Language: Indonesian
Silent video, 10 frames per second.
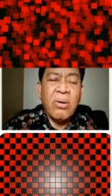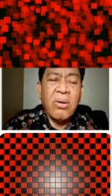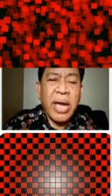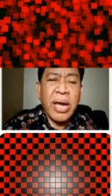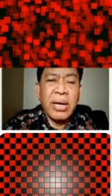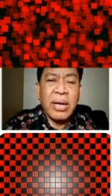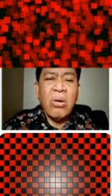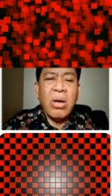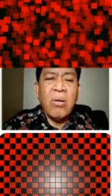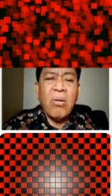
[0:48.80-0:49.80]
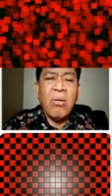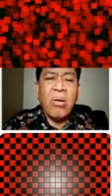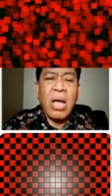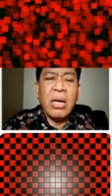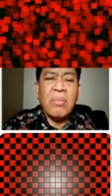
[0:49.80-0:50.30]
dongeng dongeng
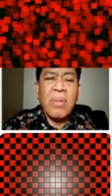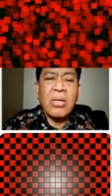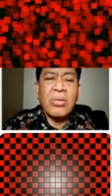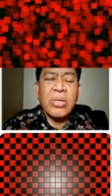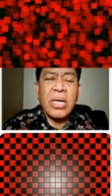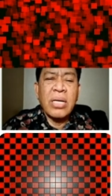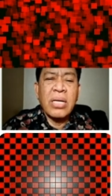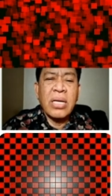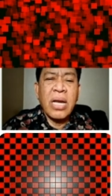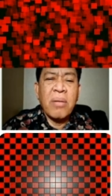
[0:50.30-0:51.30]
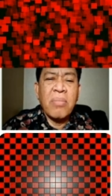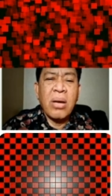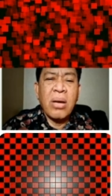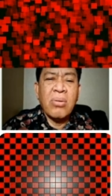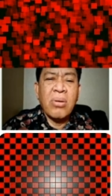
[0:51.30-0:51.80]
orang dimasukin ke dalam
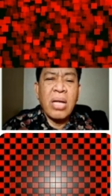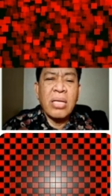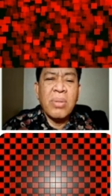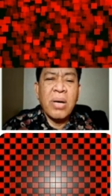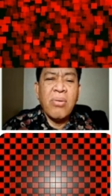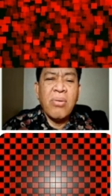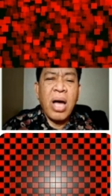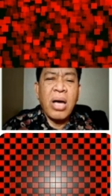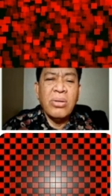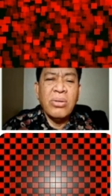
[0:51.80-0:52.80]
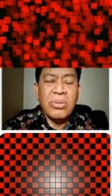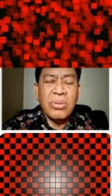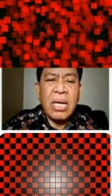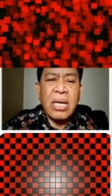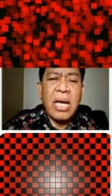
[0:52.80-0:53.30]
Al-Quran sebagai wahyu
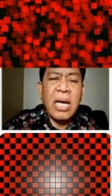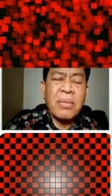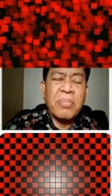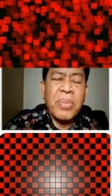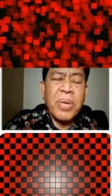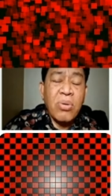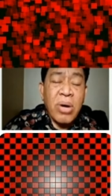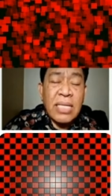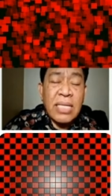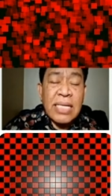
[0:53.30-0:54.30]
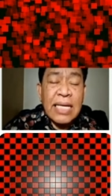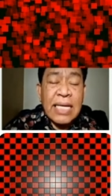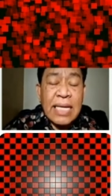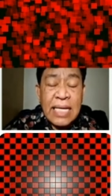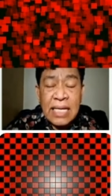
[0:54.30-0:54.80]
karena dia kebingungan
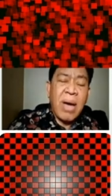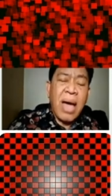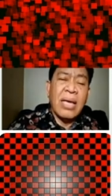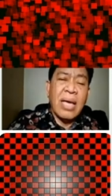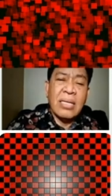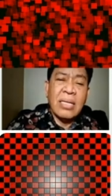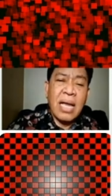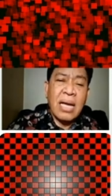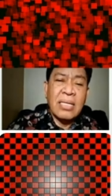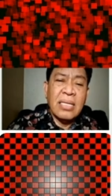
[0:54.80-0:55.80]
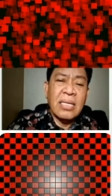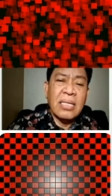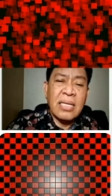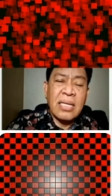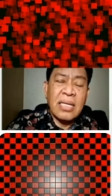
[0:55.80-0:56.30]
sendiri banyak sekali
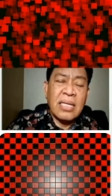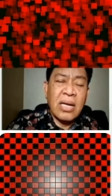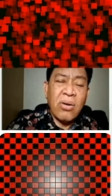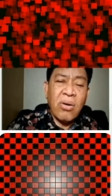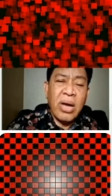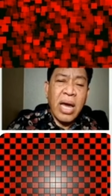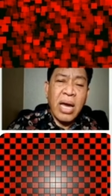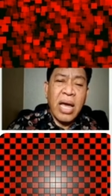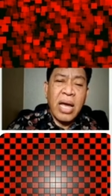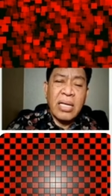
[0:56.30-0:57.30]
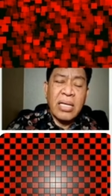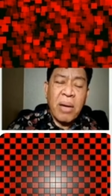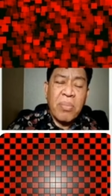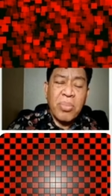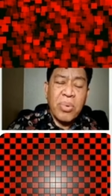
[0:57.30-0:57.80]
cerita-cerita dongeng yang
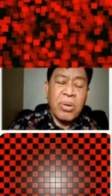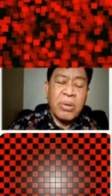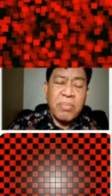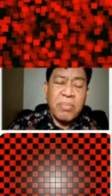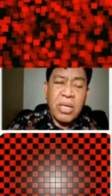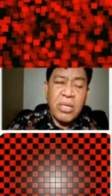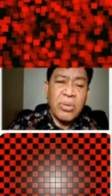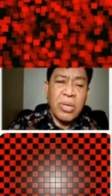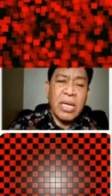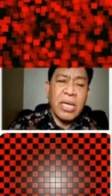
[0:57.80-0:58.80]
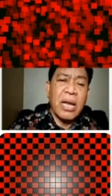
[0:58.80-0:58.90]
dicampur dimasukkan di